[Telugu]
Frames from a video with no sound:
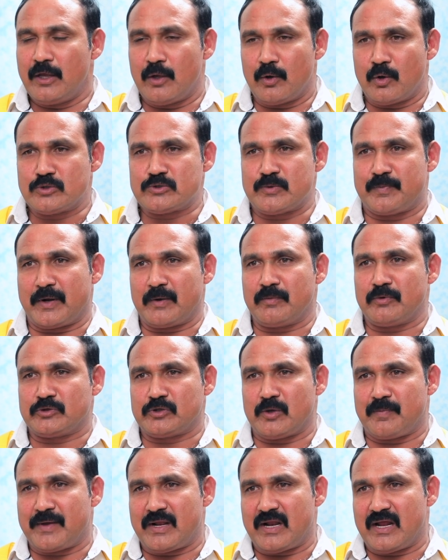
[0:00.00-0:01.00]
ఈరోజు
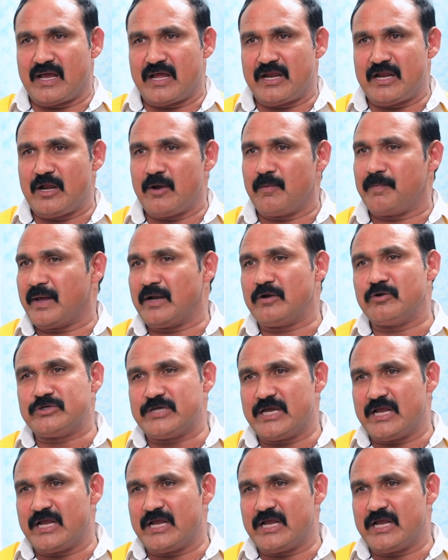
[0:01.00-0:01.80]
ప్రభుత్వ పరంగా నేను పనులు